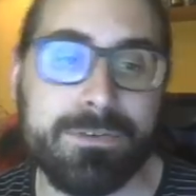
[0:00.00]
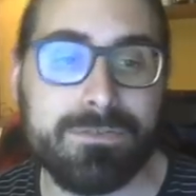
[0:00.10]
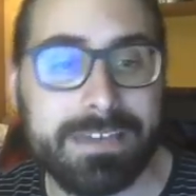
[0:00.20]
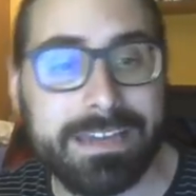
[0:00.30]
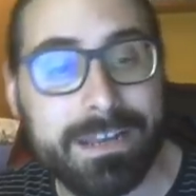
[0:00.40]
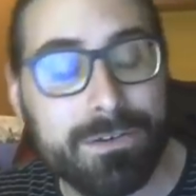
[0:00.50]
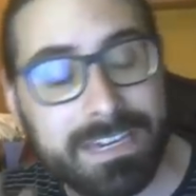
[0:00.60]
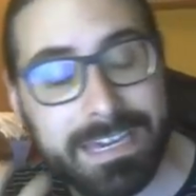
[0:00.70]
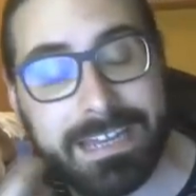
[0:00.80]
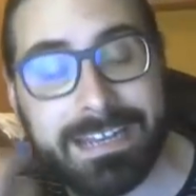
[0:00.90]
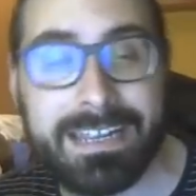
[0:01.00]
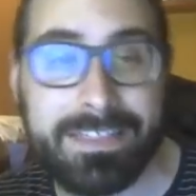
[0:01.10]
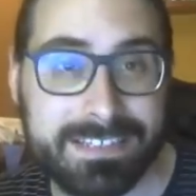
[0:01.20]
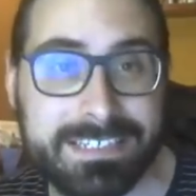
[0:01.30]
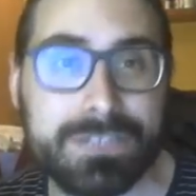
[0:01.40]
bueno, que creo que
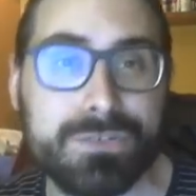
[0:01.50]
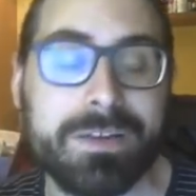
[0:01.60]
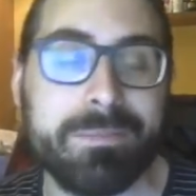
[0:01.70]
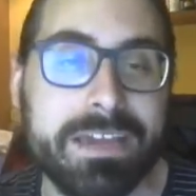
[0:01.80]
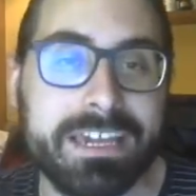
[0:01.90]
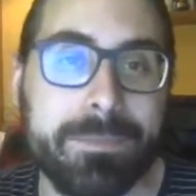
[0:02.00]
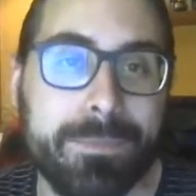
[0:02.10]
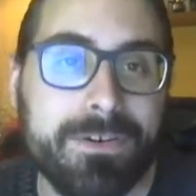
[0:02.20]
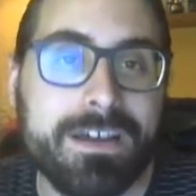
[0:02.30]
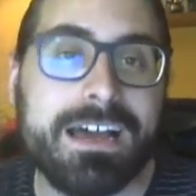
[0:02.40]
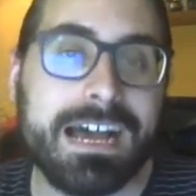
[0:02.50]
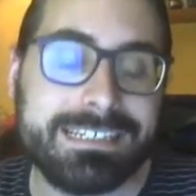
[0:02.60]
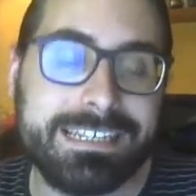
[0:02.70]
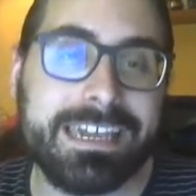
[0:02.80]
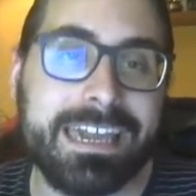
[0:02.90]
necesito en mi equipo,
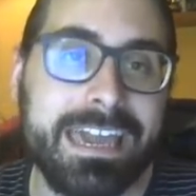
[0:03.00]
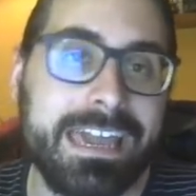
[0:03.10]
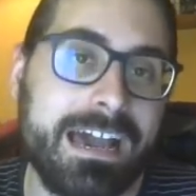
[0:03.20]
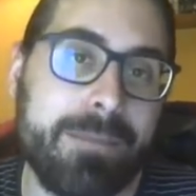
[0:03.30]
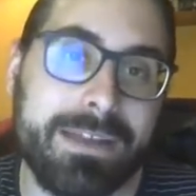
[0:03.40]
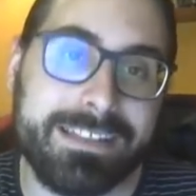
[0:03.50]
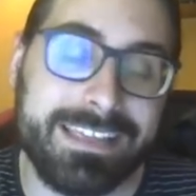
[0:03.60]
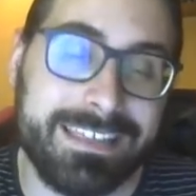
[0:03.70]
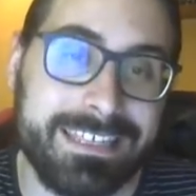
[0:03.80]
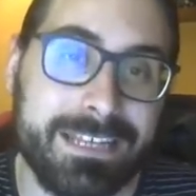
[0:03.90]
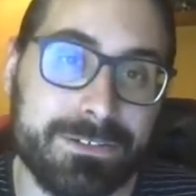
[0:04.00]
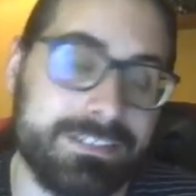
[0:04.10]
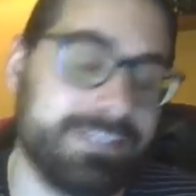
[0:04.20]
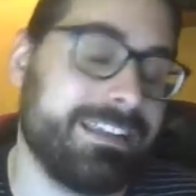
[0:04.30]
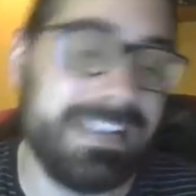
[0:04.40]
así que, aparte de
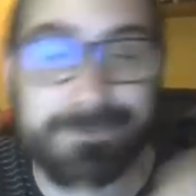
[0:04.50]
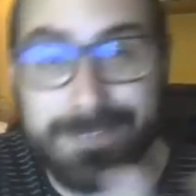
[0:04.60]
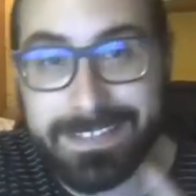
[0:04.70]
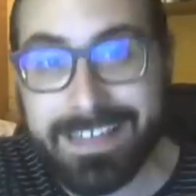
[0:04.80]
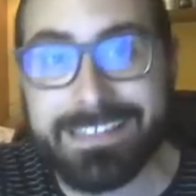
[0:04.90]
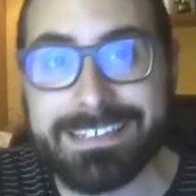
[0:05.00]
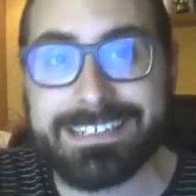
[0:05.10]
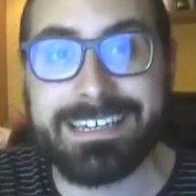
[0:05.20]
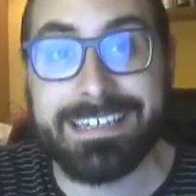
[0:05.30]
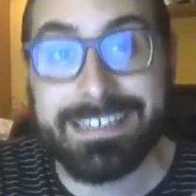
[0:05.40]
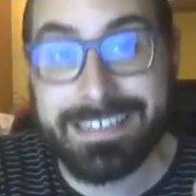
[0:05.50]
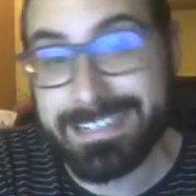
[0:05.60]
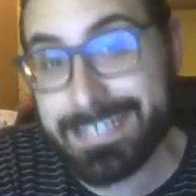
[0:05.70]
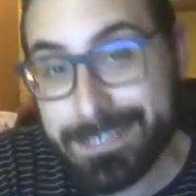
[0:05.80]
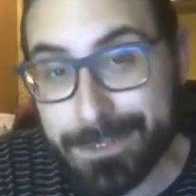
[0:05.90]
deciros las unidades
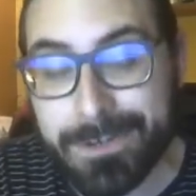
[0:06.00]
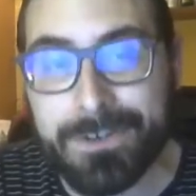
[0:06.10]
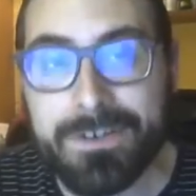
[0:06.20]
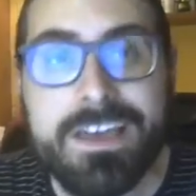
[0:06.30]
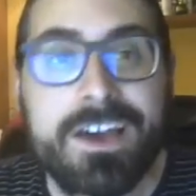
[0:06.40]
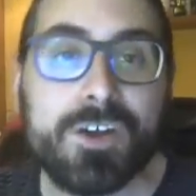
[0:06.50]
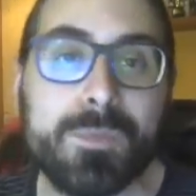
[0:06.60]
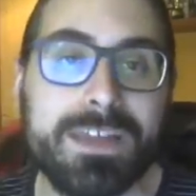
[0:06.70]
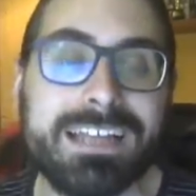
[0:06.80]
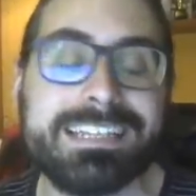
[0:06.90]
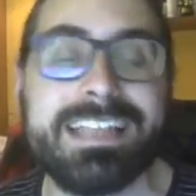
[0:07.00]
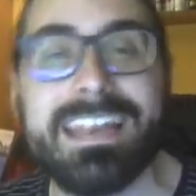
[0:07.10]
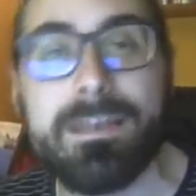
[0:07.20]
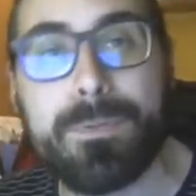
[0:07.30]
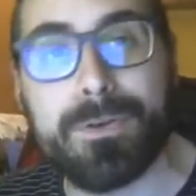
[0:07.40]
que, son, ¿no? Os voy a enseñar
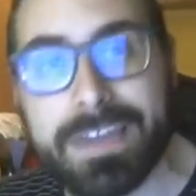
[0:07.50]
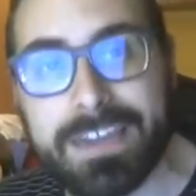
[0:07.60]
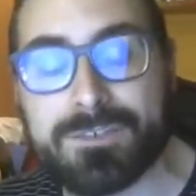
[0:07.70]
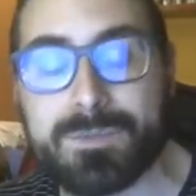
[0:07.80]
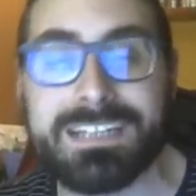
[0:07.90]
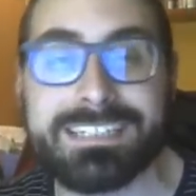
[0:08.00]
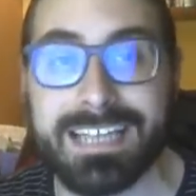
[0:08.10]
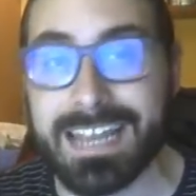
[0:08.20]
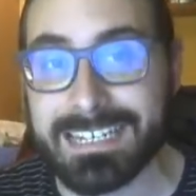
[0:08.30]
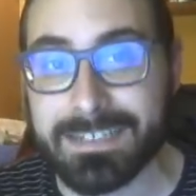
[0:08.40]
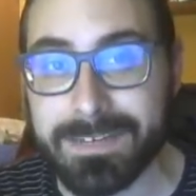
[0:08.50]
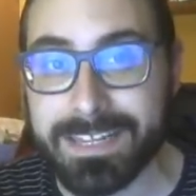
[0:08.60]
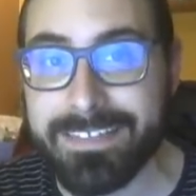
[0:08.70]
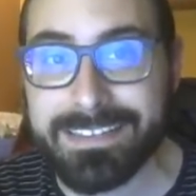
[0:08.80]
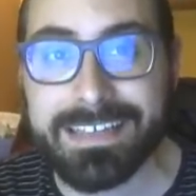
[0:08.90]
el por qué, os voy a enseñar las
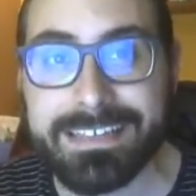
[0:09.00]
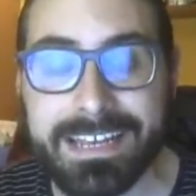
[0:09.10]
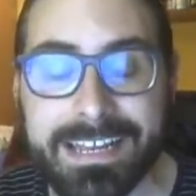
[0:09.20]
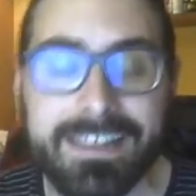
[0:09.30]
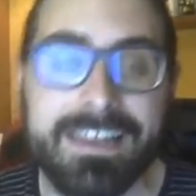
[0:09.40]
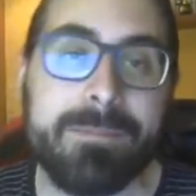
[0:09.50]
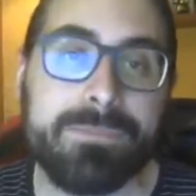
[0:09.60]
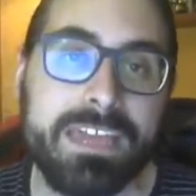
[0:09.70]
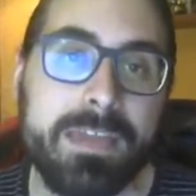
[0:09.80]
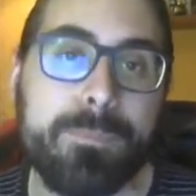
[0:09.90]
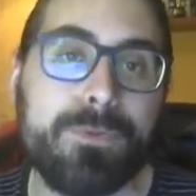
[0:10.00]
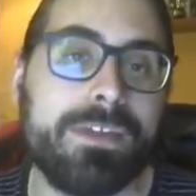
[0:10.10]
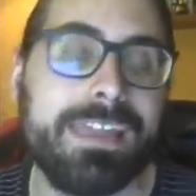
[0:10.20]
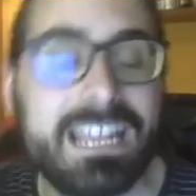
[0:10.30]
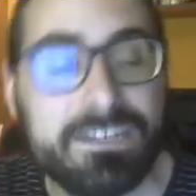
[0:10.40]
habilidades que tienen y por
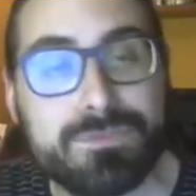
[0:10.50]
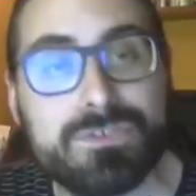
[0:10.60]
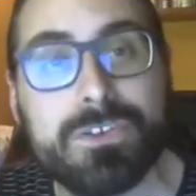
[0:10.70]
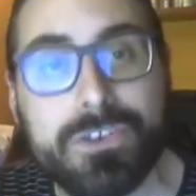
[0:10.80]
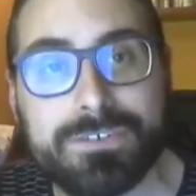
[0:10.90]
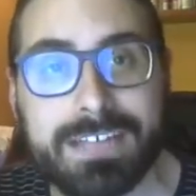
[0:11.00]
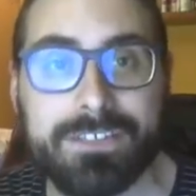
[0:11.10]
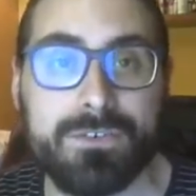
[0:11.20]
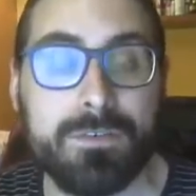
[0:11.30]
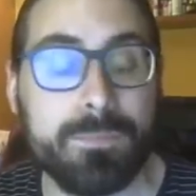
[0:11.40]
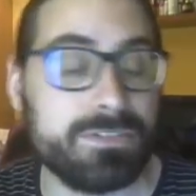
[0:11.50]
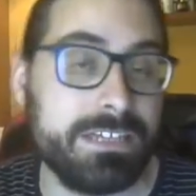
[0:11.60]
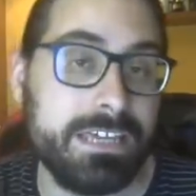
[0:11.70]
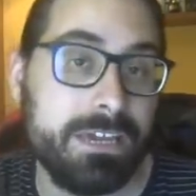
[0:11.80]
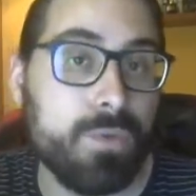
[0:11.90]
qué las busco yo tanto, ¿no? Por
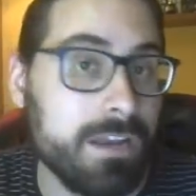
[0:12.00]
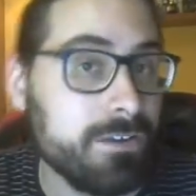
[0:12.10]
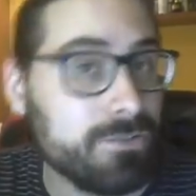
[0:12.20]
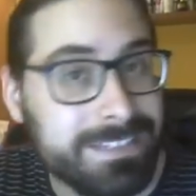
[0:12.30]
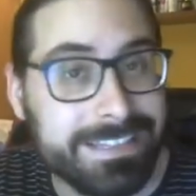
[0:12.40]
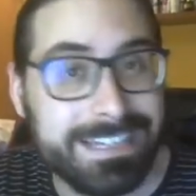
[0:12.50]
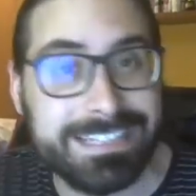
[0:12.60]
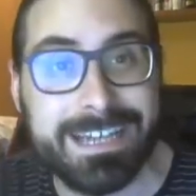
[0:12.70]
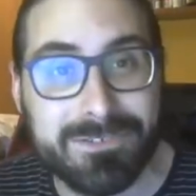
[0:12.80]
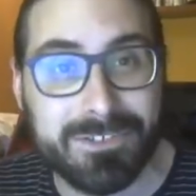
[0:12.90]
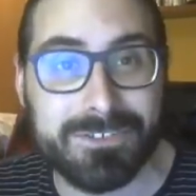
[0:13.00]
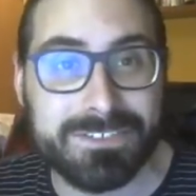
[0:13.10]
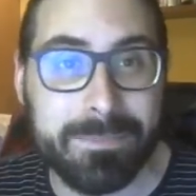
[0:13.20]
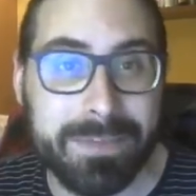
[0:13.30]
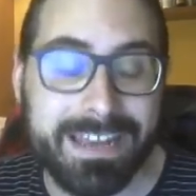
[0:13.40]
si igual os interesa a vosotros
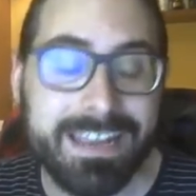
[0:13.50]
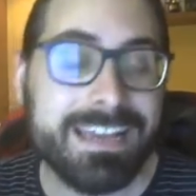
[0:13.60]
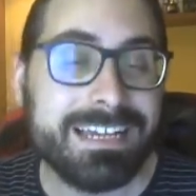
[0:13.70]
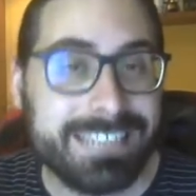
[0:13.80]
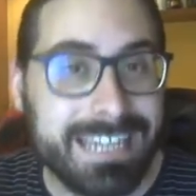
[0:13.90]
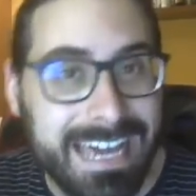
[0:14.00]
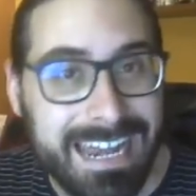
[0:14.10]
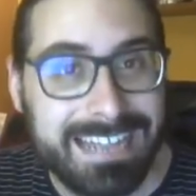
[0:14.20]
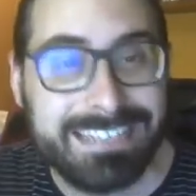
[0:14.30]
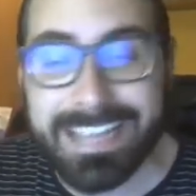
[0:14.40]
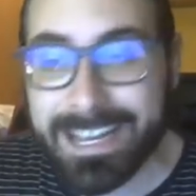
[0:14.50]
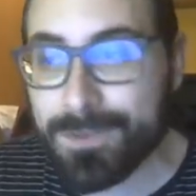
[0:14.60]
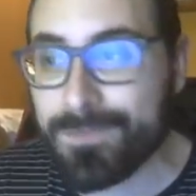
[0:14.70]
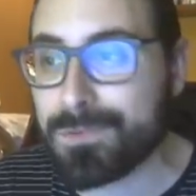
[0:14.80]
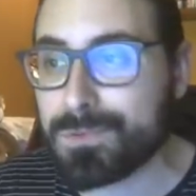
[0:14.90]
también sacarlas en
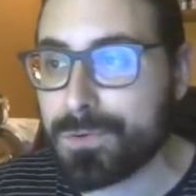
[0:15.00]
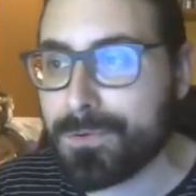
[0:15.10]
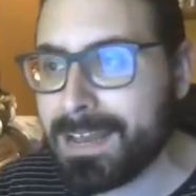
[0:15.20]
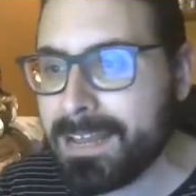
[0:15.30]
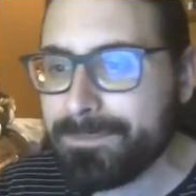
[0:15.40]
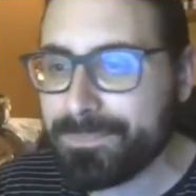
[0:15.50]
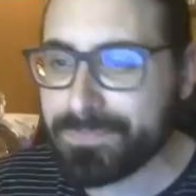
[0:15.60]
un futuro, ¿vale?